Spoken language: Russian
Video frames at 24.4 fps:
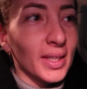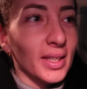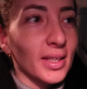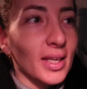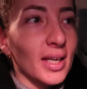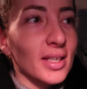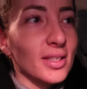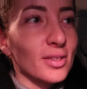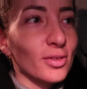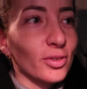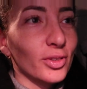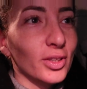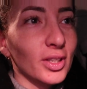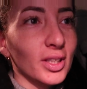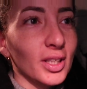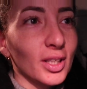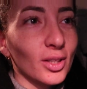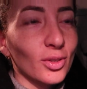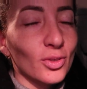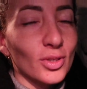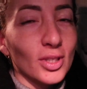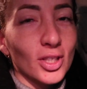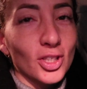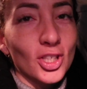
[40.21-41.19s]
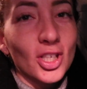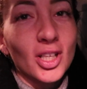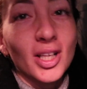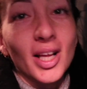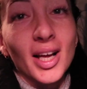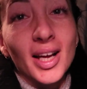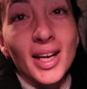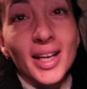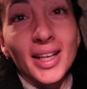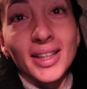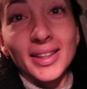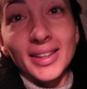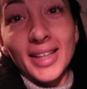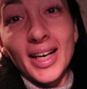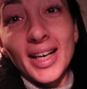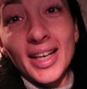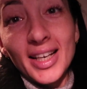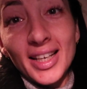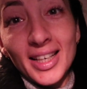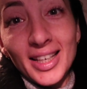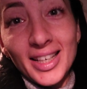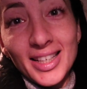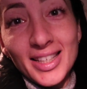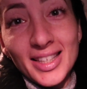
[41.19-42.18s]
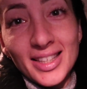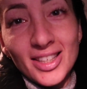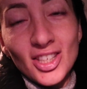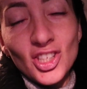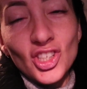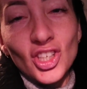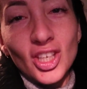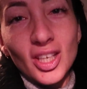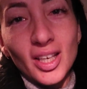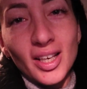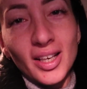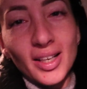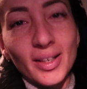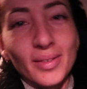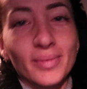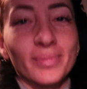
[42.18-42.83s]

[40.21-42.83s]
Я сегодня еду сначала на реснички.